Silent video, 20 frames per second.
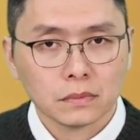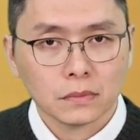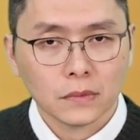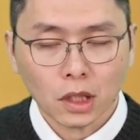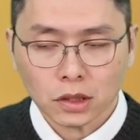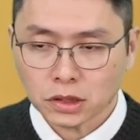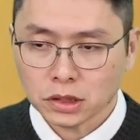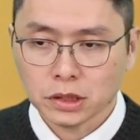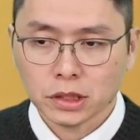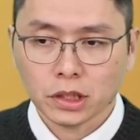
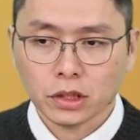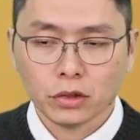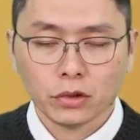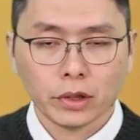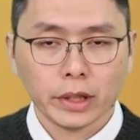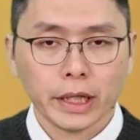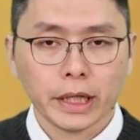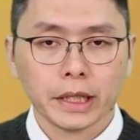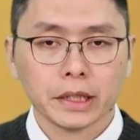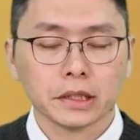那今年又
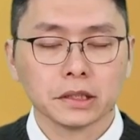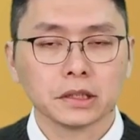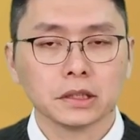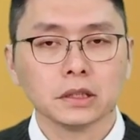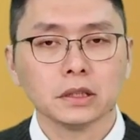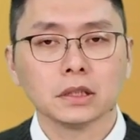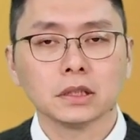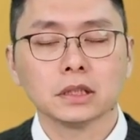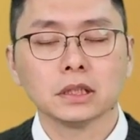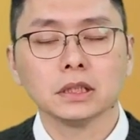有 AI 的
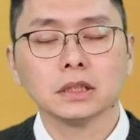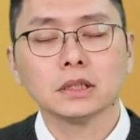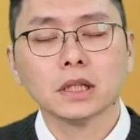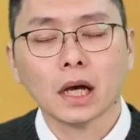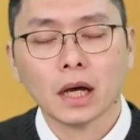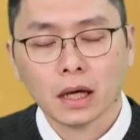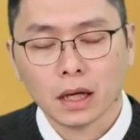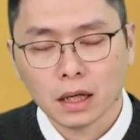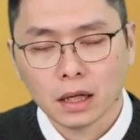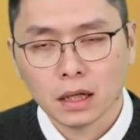新的题
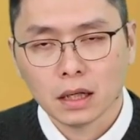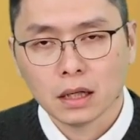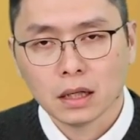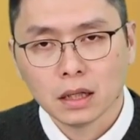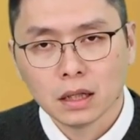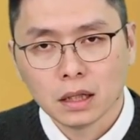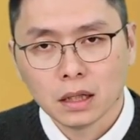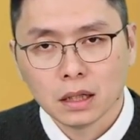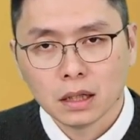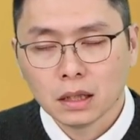材，
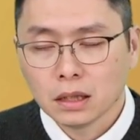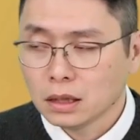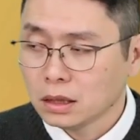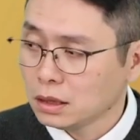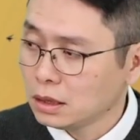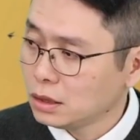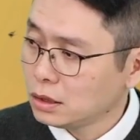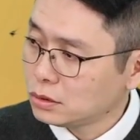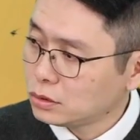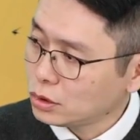
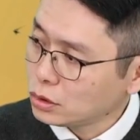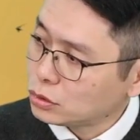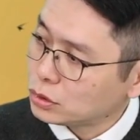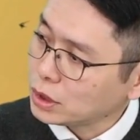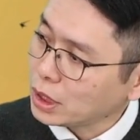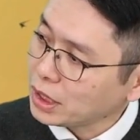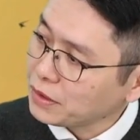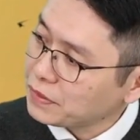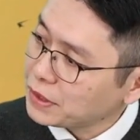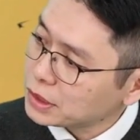所以股
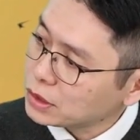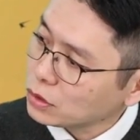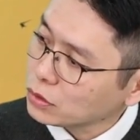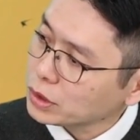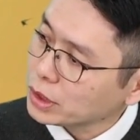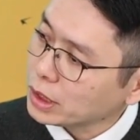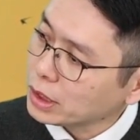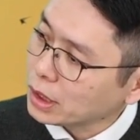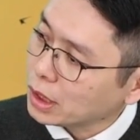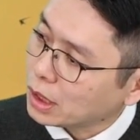价一飞冲
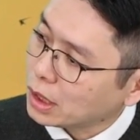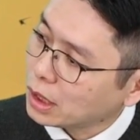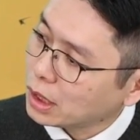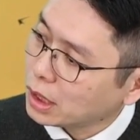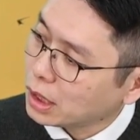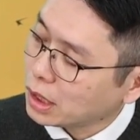天了。